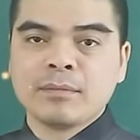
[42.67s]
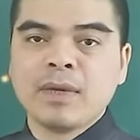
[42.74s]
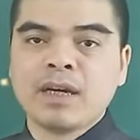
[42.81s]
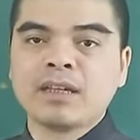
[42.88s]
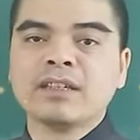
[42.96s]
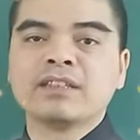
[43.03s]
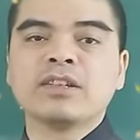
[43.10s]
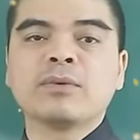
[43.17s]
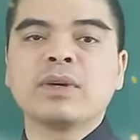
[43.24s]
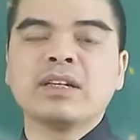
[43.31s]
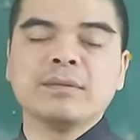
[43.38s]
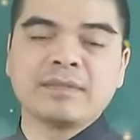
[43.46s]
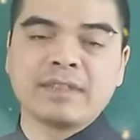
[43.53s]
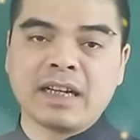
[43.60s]
Bởi người xưa
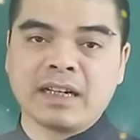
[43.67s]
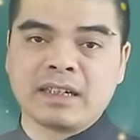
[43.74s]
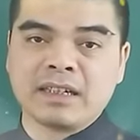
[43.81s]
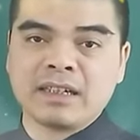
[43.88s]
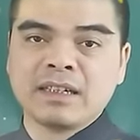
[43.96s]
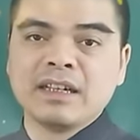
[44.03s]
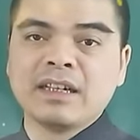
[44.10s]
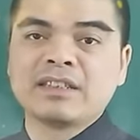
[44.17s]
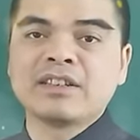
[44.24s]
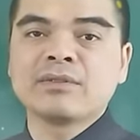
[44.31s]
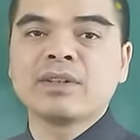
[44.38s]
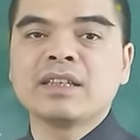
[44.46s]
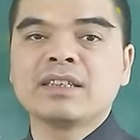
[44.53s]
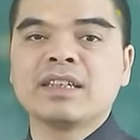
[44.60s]
quan niệm rằng người
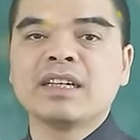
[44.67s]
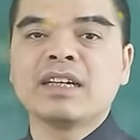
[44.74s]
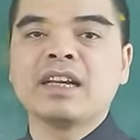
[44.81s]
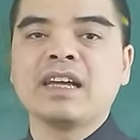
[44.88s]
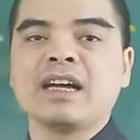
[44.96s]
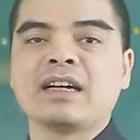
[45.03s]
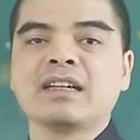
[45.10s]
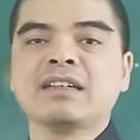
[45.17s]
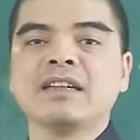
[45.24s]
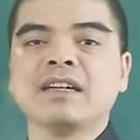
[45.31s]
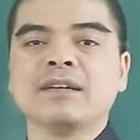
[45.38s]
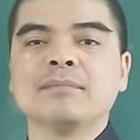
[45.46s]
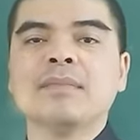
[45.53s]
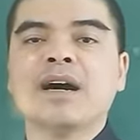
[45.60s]
sông đất chính là
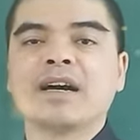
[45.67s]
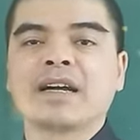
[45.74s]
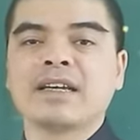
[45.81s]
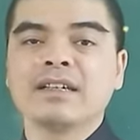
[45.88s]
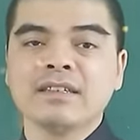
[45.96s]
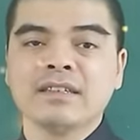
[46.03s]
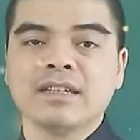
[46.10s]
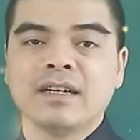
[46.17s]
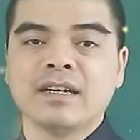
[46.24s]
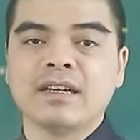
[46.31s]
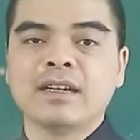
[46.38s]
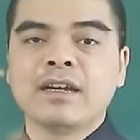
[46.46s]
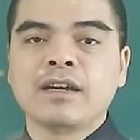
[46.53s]
người mở cánh cửa